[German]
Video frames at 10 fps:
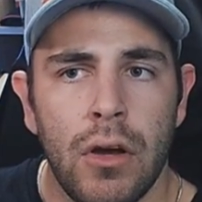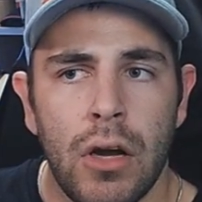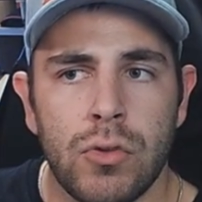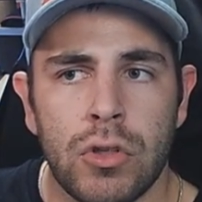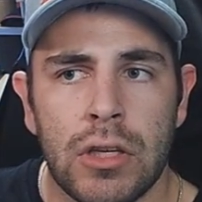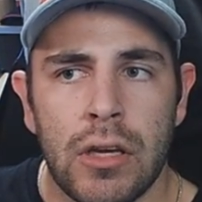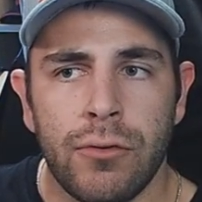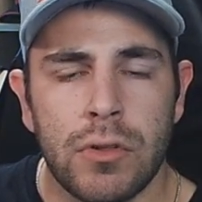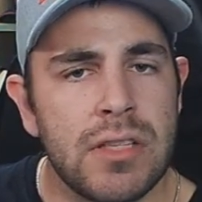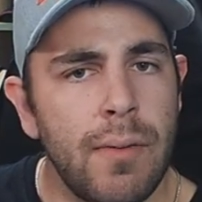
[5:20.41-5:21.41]
Also ich gehe
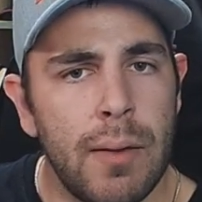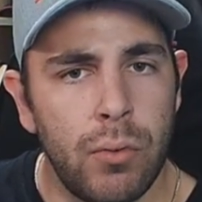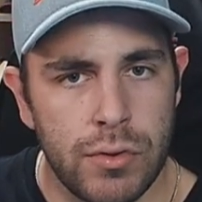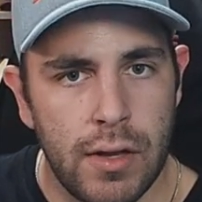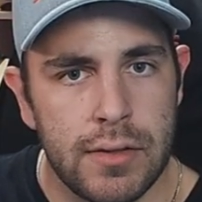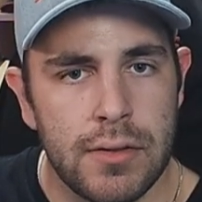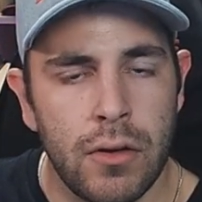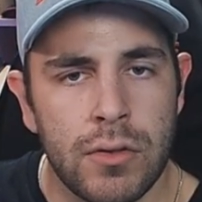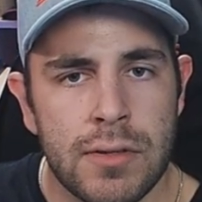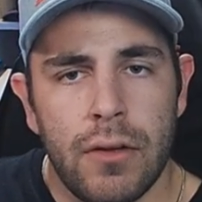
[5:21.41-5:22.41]
von 2 plus 1
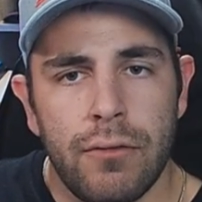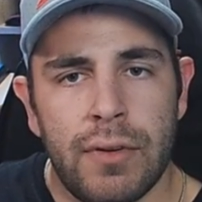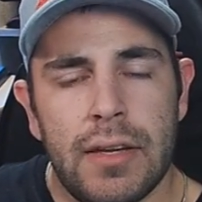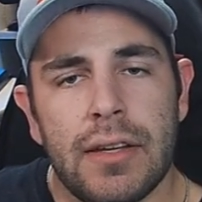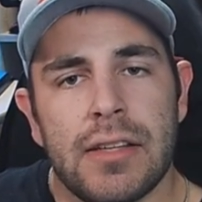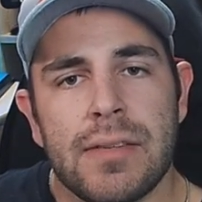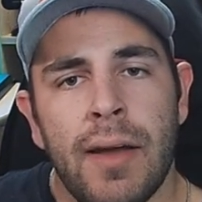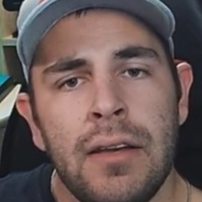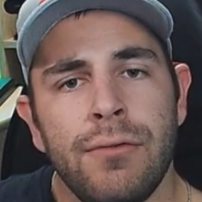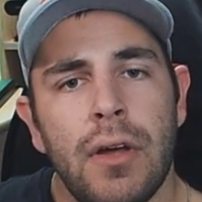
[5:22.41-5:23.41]
aus. Wen ich als
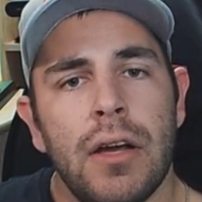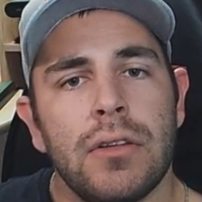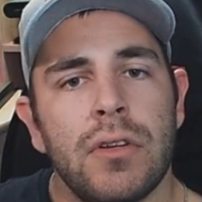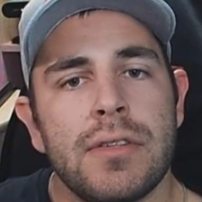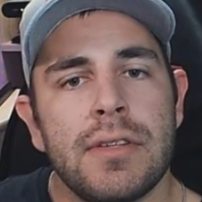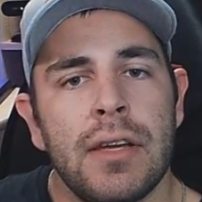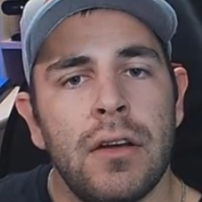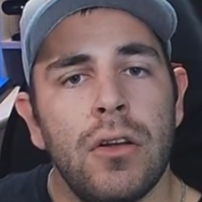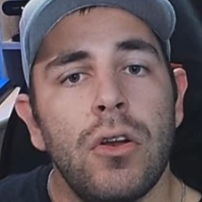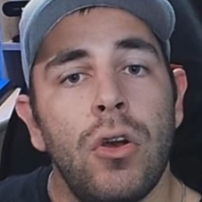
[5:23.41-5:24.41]
zweiten Fahrer dort
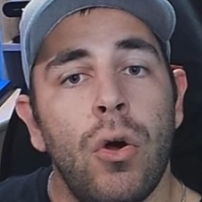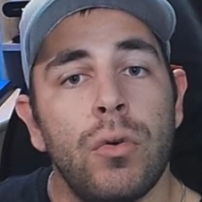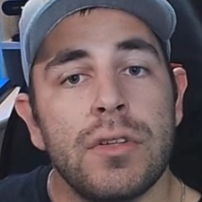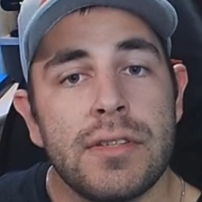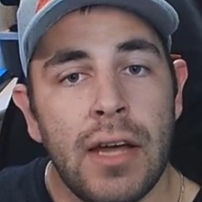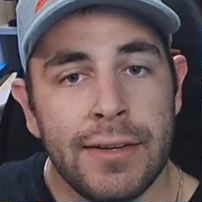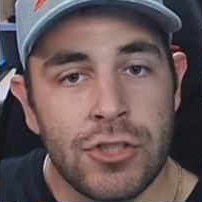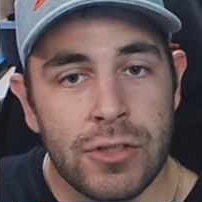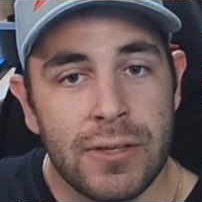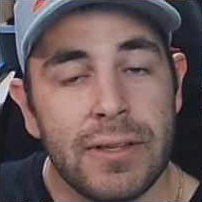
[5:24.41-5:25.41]
sehe, Logan
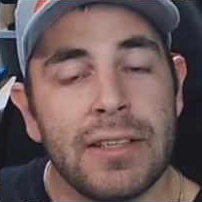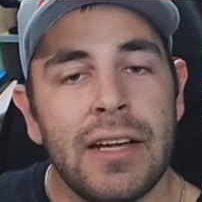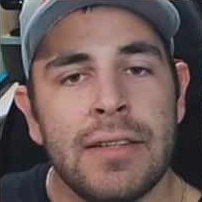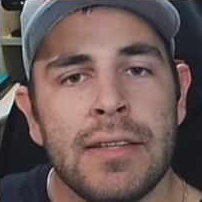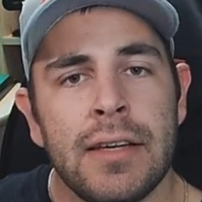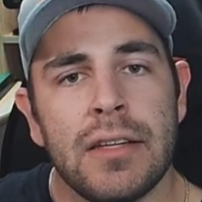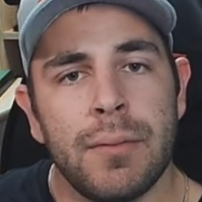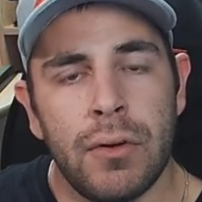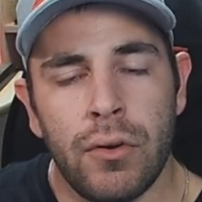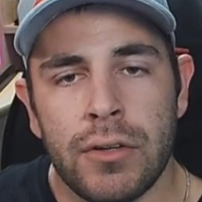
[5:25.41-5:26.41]
Sargent. Ganz recht,
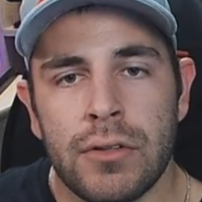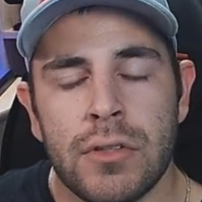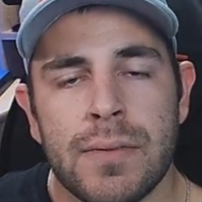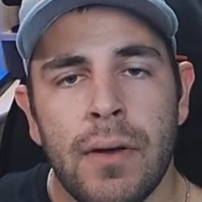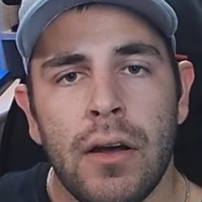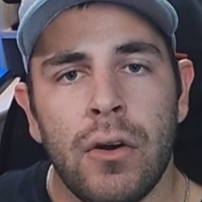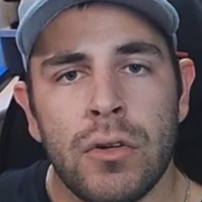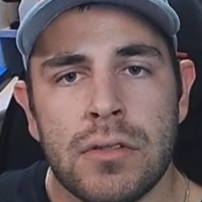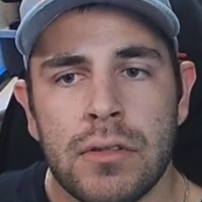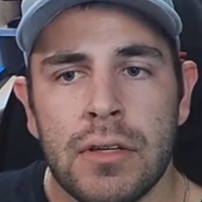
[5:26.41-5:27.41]
liebe Leute, und zwar
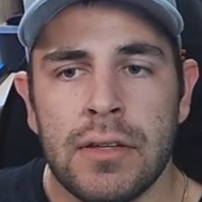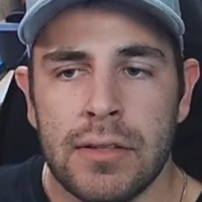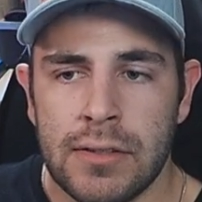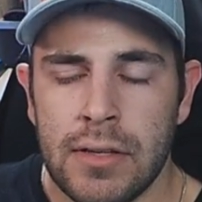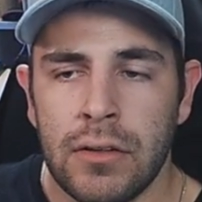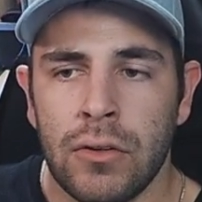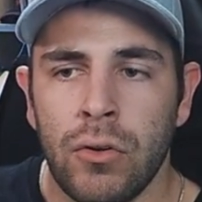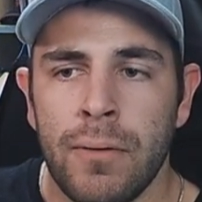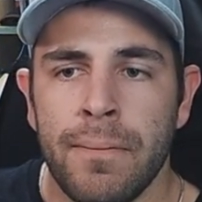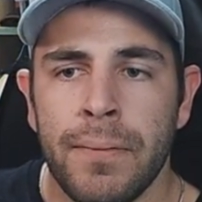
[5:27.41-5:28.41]
aus äh, interessanten
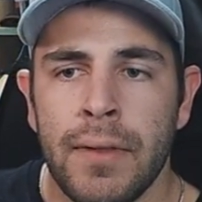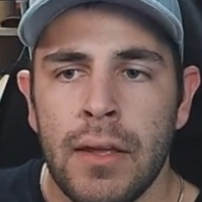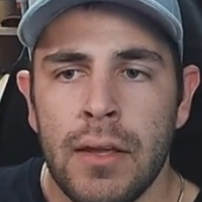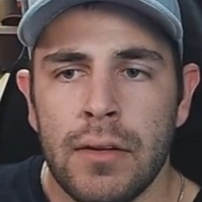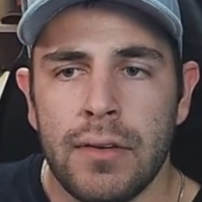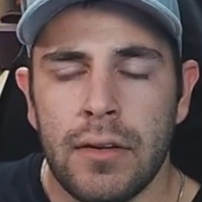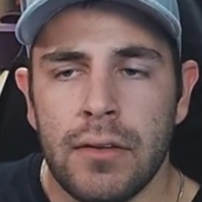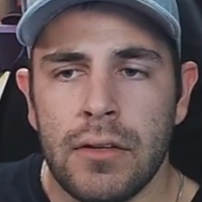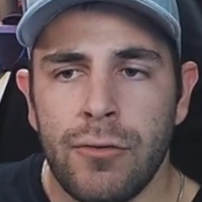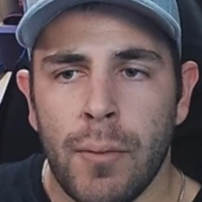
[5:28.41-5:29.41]
Gründen.
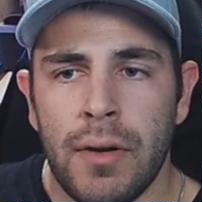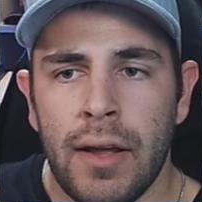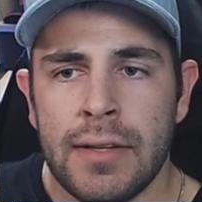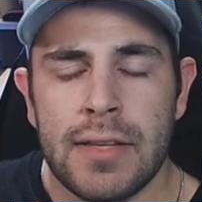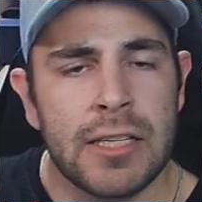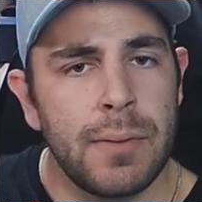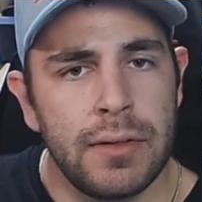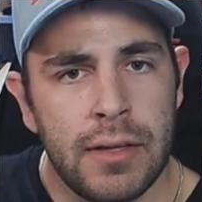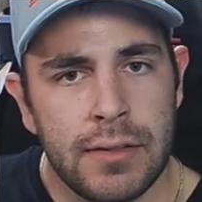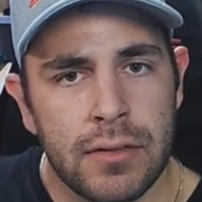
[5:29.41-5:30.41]
Denn die Formel 1
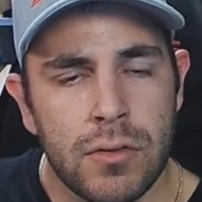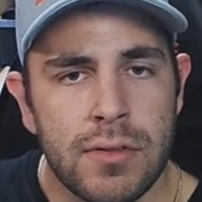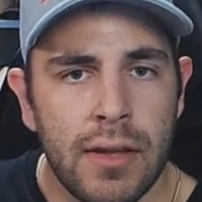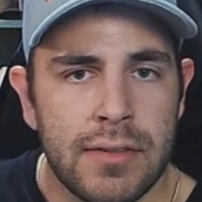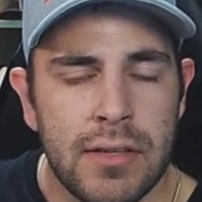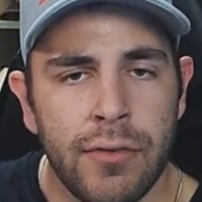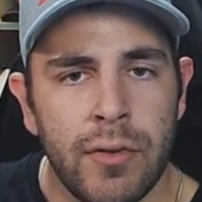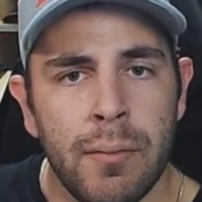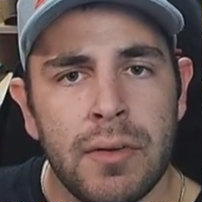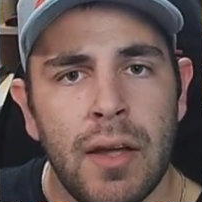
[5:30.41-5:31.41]
expandiert ja zurzeit sehr
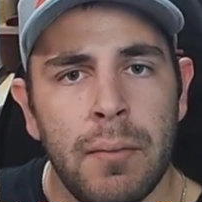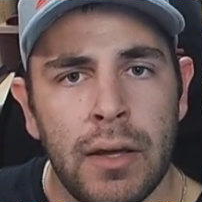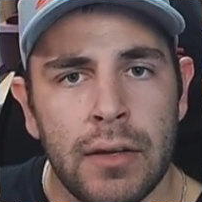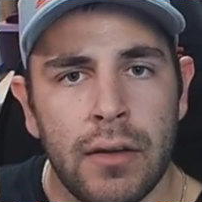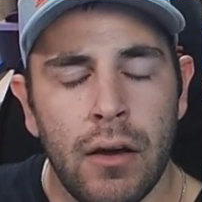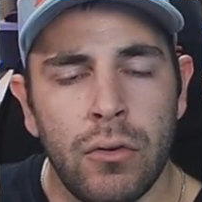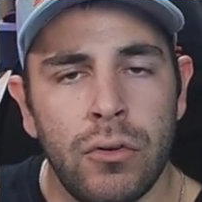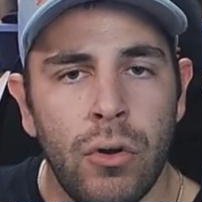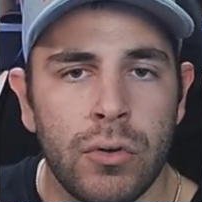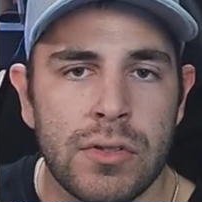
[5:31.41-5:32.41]
viel mit Amerika
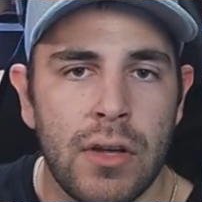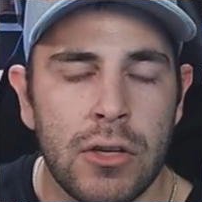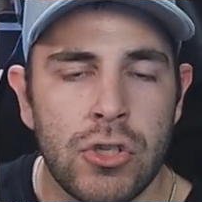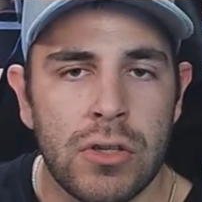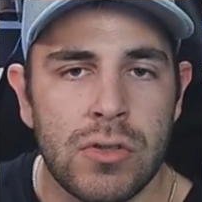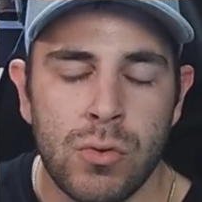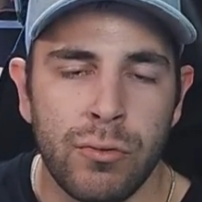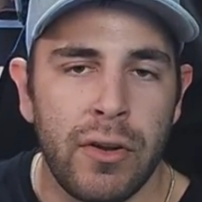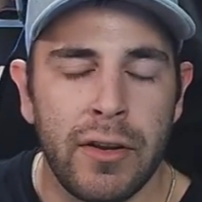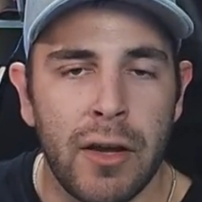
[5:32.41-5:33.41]
und Logan Sargent ist
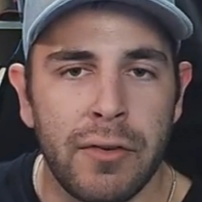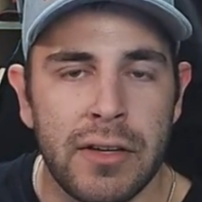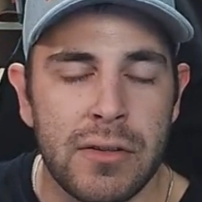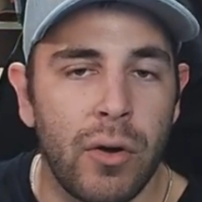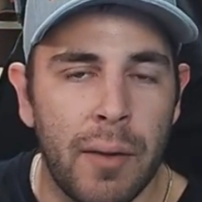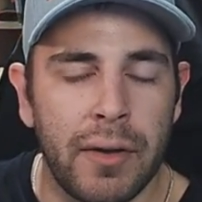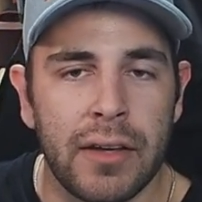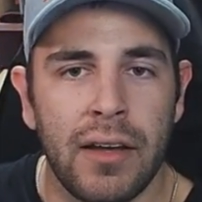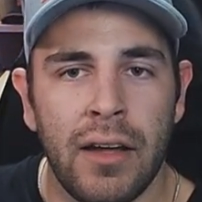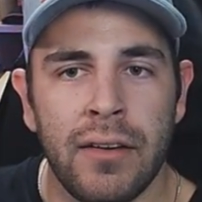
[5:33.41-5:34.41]
zufälligerweise auch
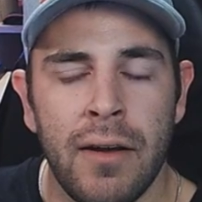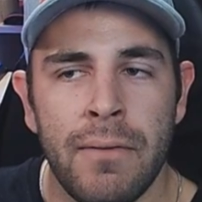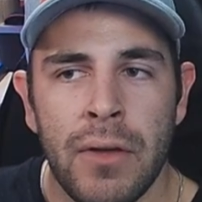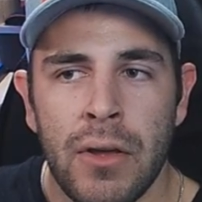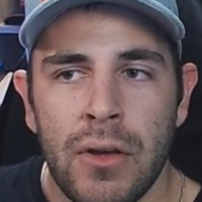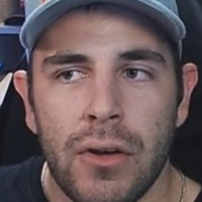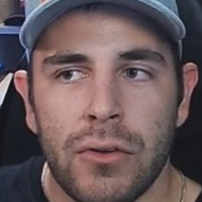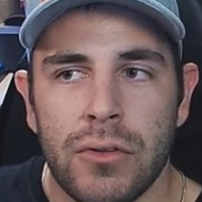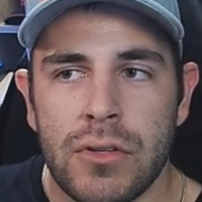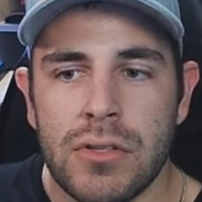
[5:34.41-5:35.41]
Amerikaner.
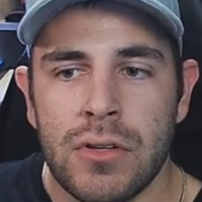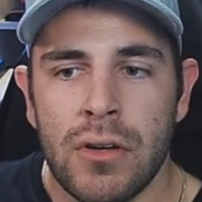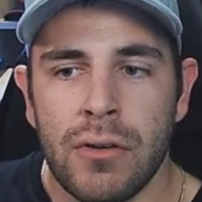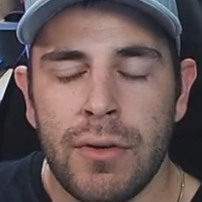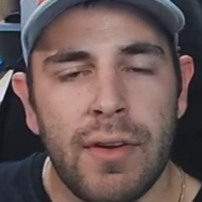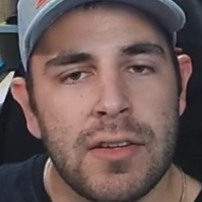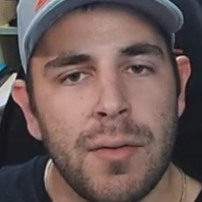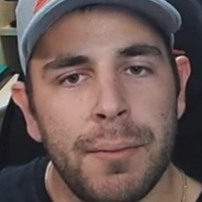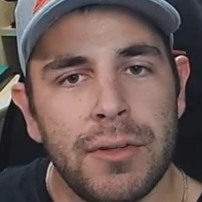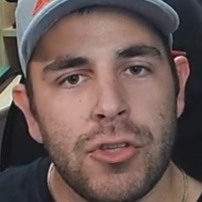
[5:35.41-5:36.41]
Und äh, wie war das
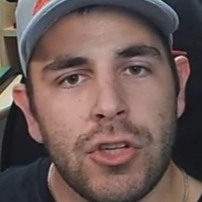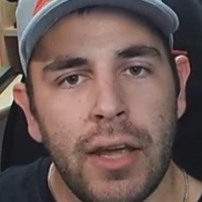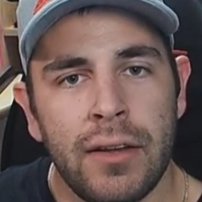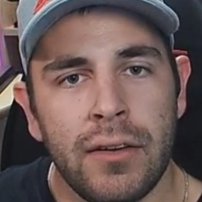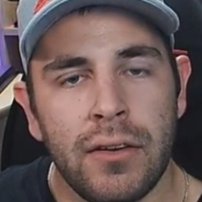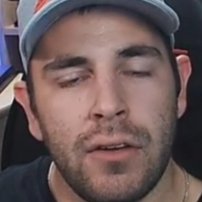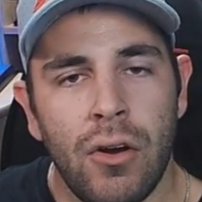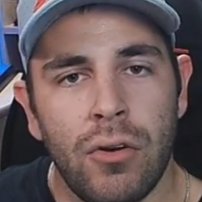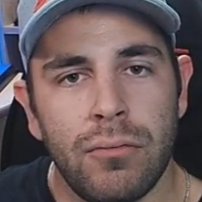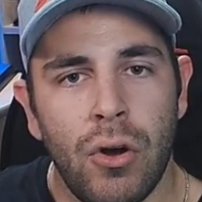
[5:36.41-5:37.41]
nochmal mit den Strecken?
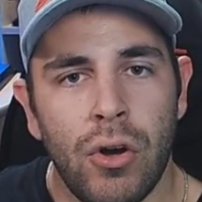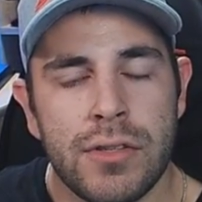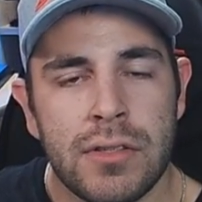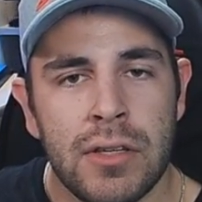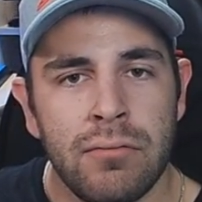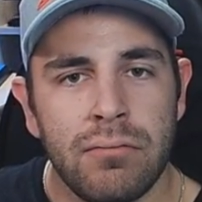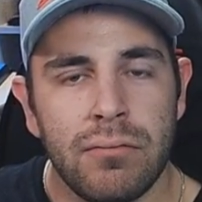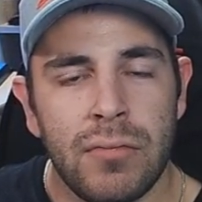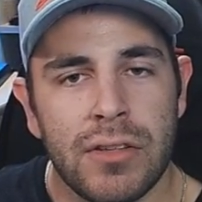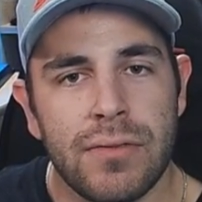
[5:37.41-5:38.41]
Genau, Austin,
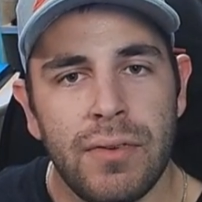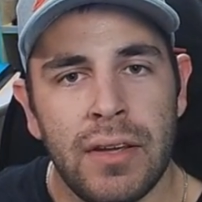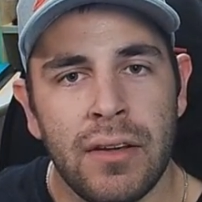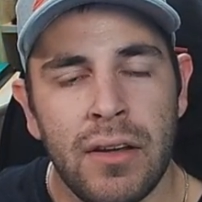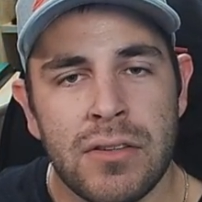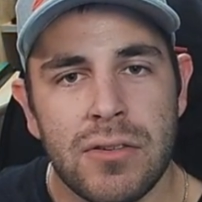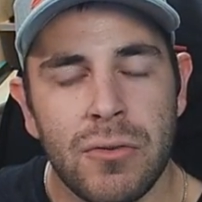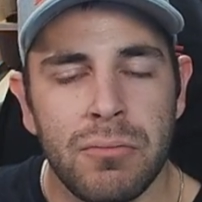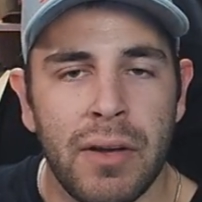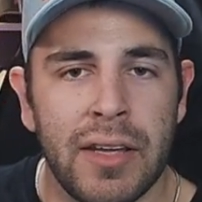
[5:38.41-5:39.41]
Las Vegas
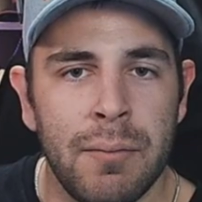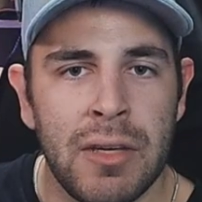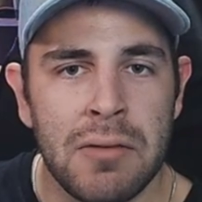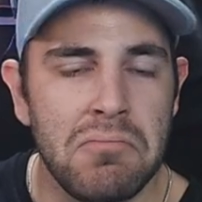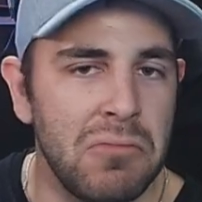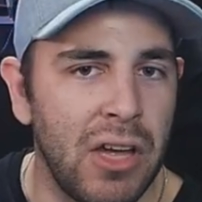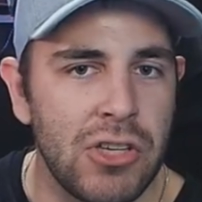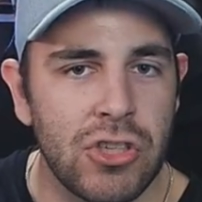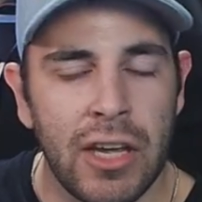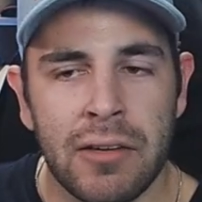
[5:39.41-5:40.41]
und Miami, drei
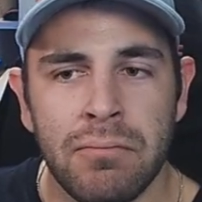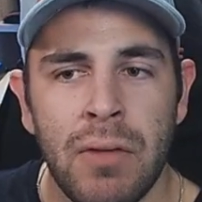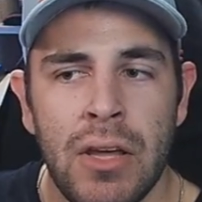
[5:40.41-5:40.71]
Strecken.